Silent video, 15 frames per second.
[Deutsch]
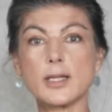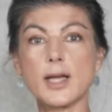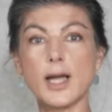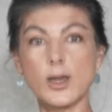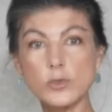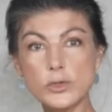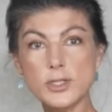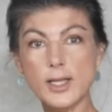
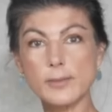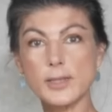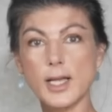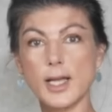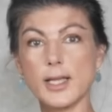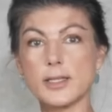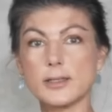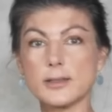
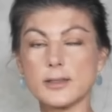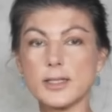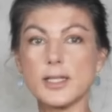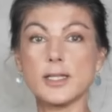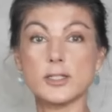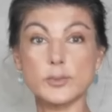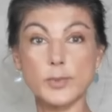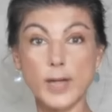Grausamkeiten
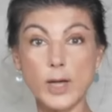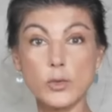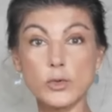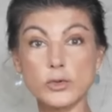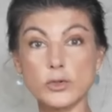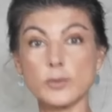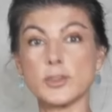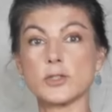die es
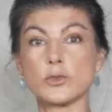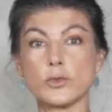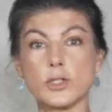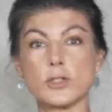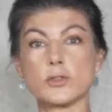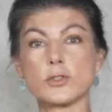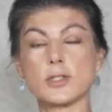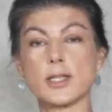braucht, um es
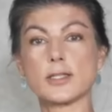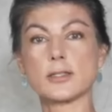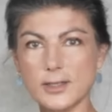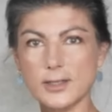durchzusetzen.